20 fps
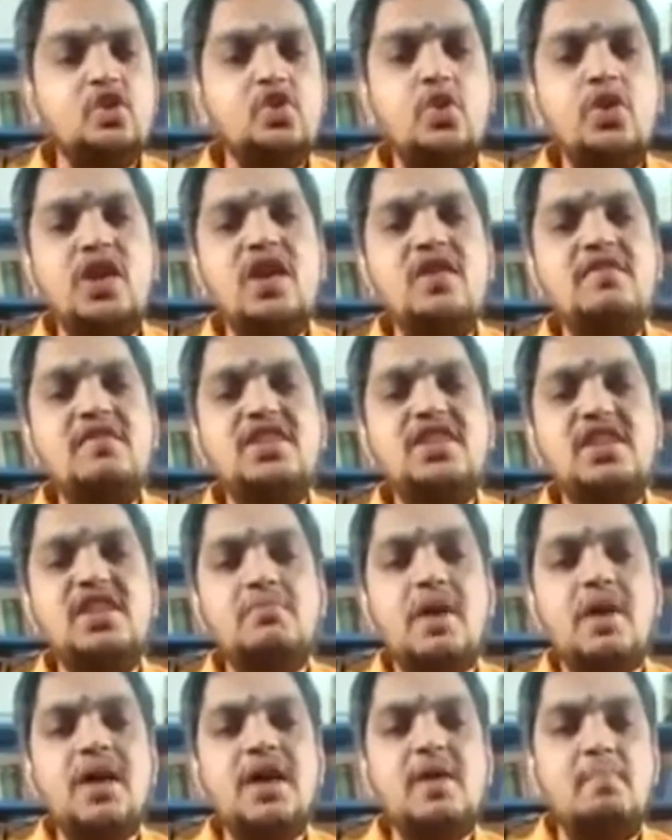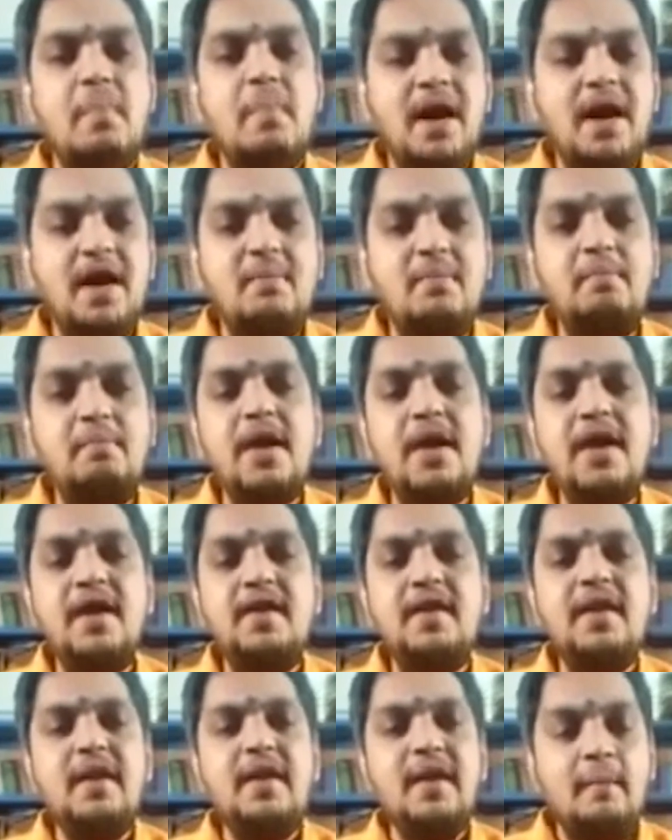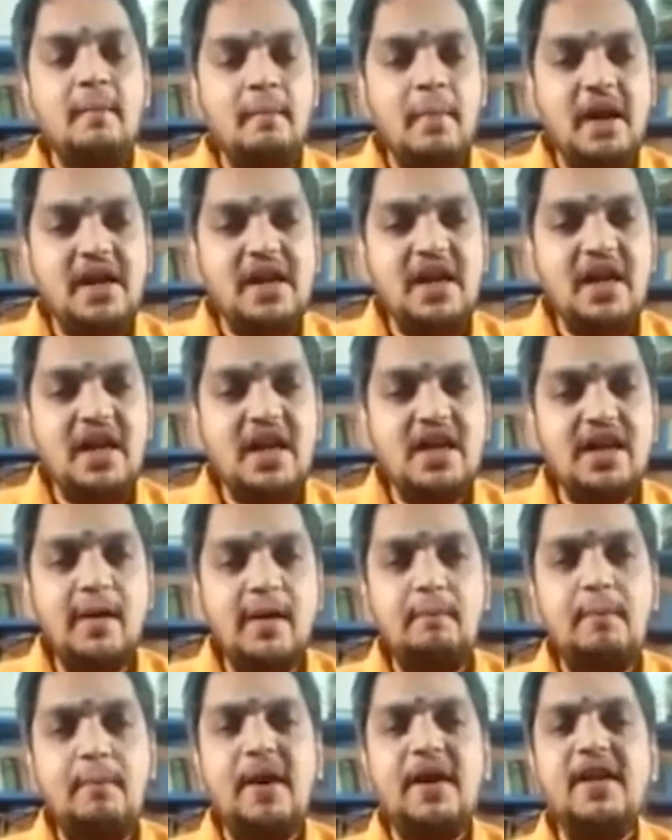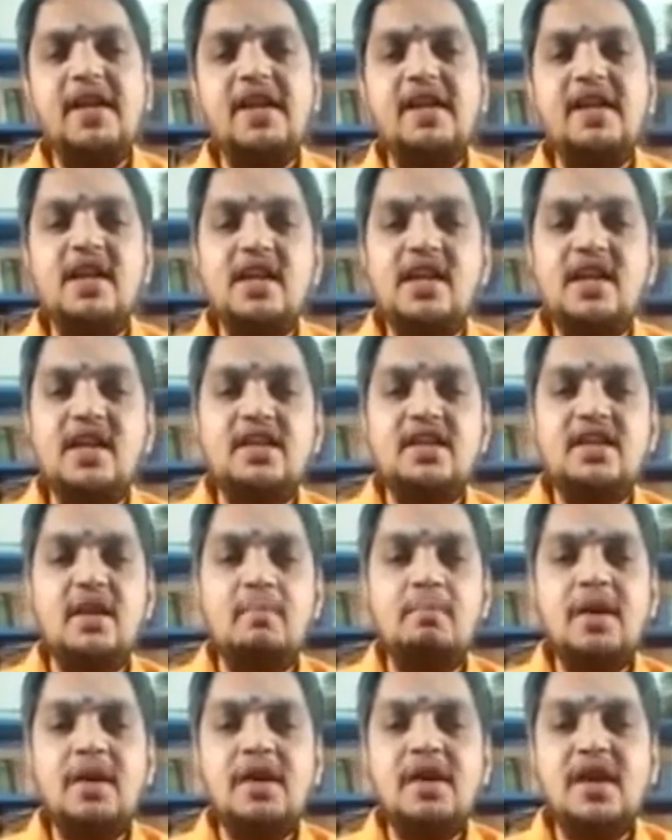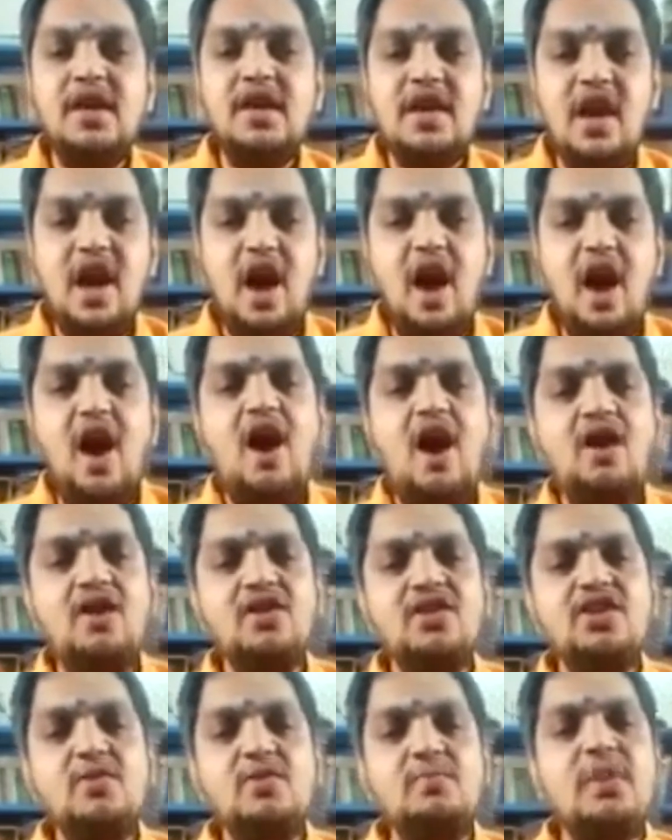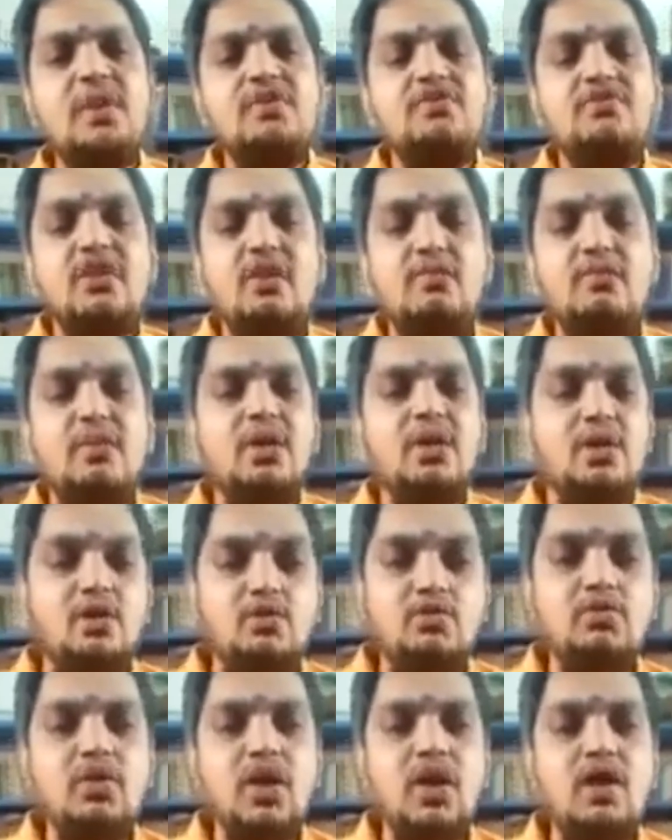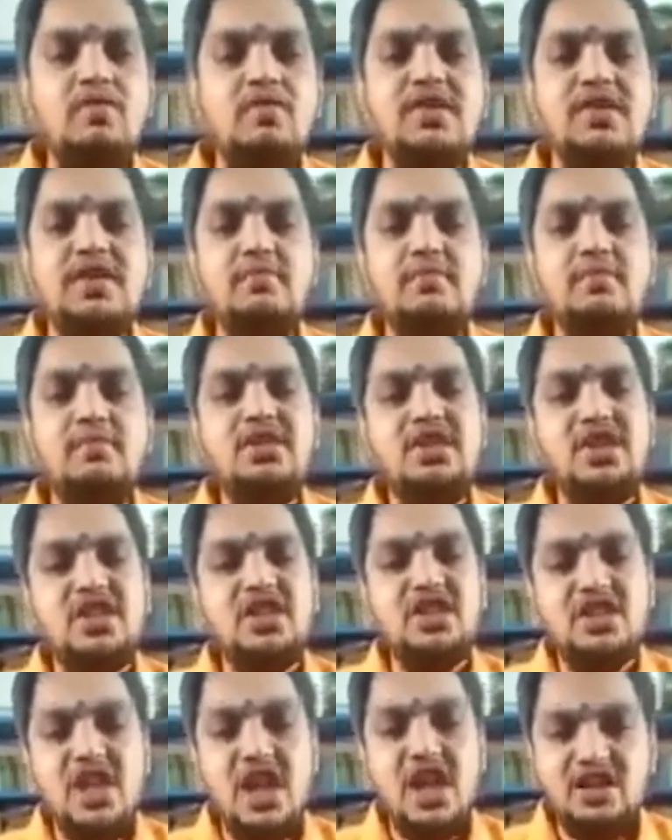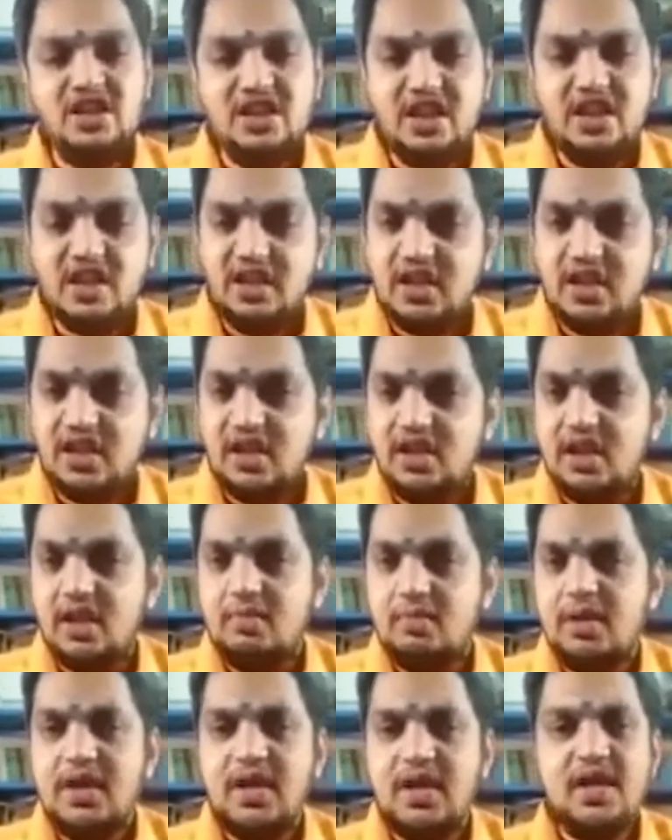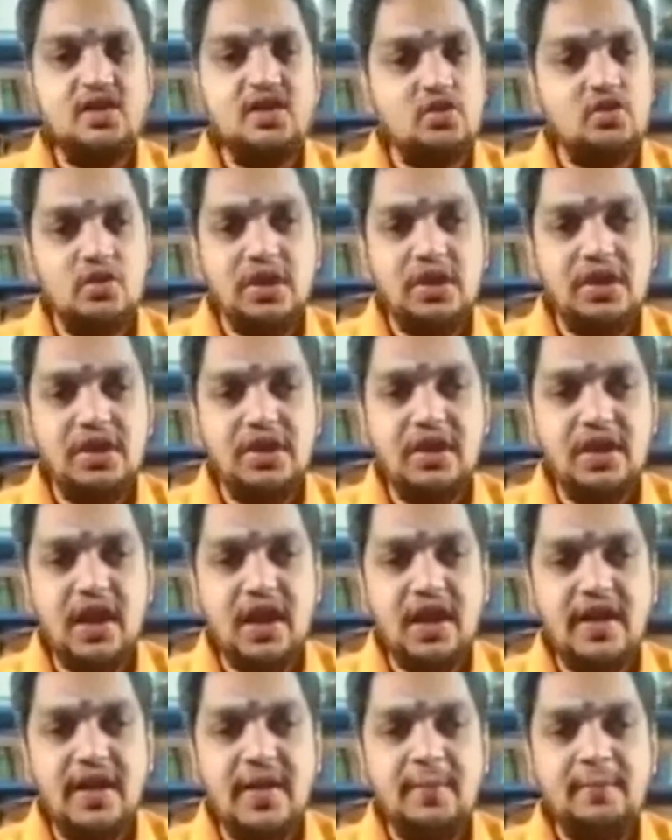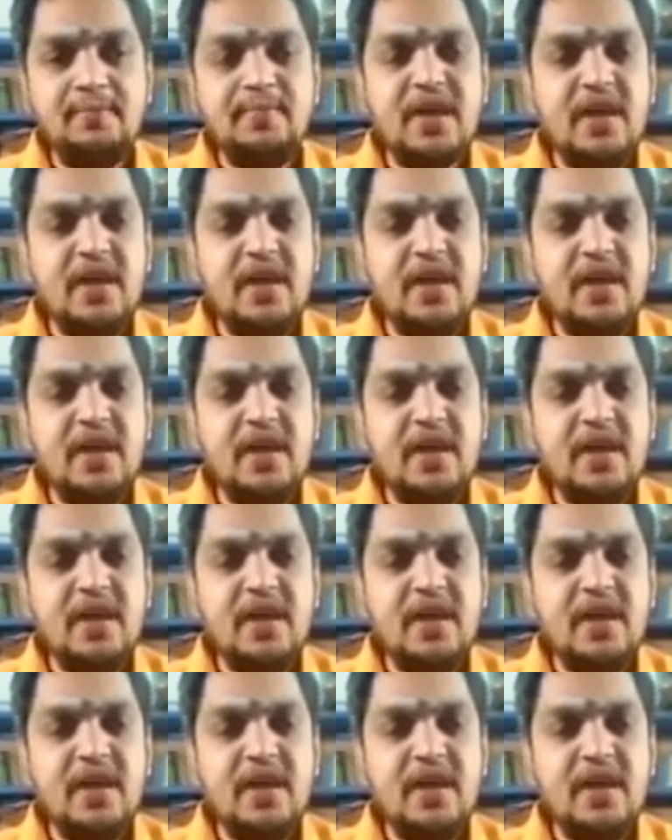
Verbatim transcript: சொல்லி வச்ச மாதிரி பல பேர் பண்ணியிருக்கிற பண்ணின்னு இருக்கிற தப்பு என்னன்னா ஆரஞ்சு பழத்தில் மட்டும்தான் விட்டமின் சி ஜாஸ்தி இருக்குங்கிற மாதிரி சொல்லிட்டு இருக்காங்க